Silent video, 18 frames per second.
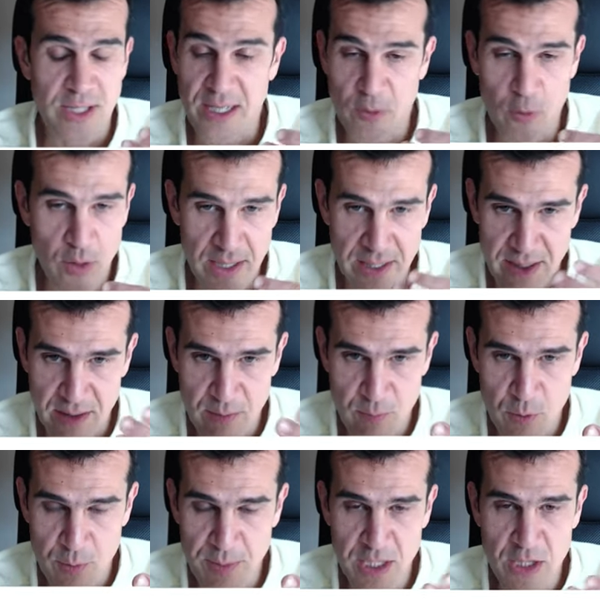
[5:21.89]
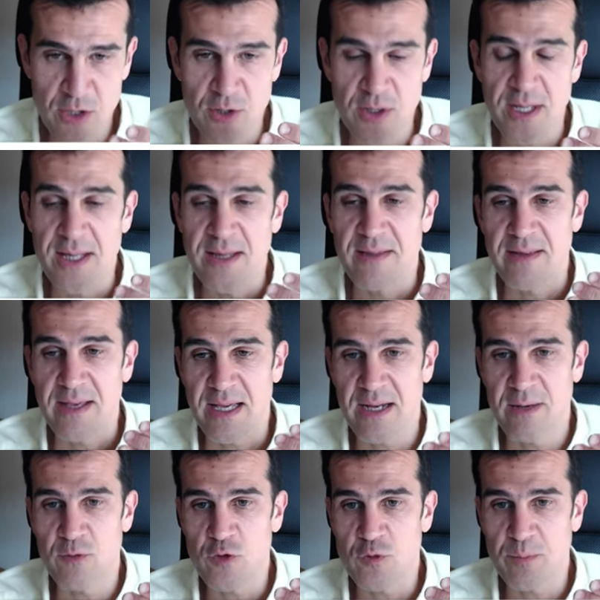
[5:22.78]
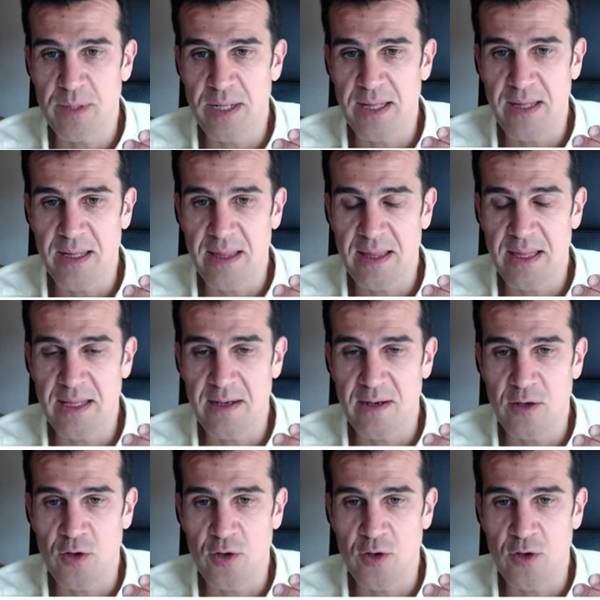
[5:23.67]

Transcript: Y en cualquier momento, si queremos predecir